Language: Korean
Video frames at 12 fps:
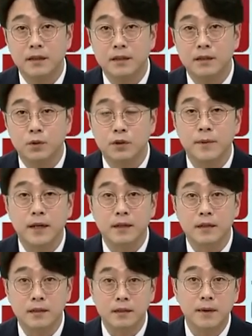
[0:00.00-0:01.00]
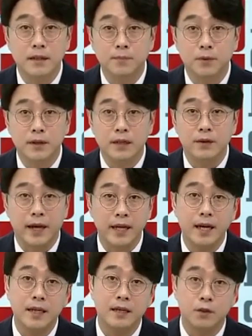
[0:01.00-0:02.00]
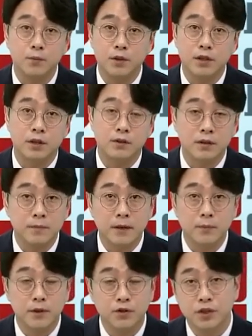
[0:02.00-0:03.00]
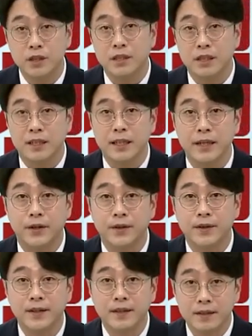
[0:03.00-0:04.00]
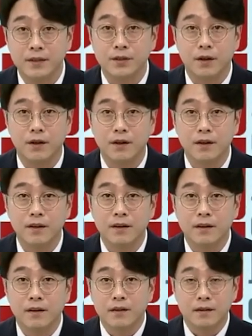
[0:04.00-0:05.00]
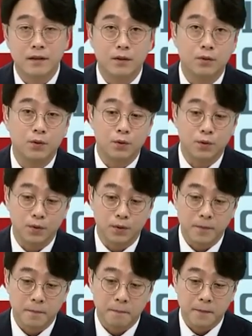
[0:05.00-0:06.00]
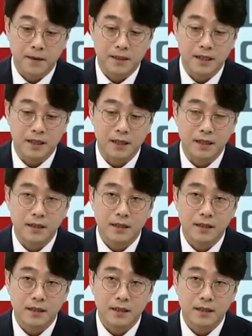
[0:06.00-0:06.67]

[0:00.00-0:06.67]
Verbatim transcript: 요즘에 그 스마트폰에서 AI를 접목시켜서 스마트폰이 출시가 되잖아요. 그죠? 예. 그리고 또 이제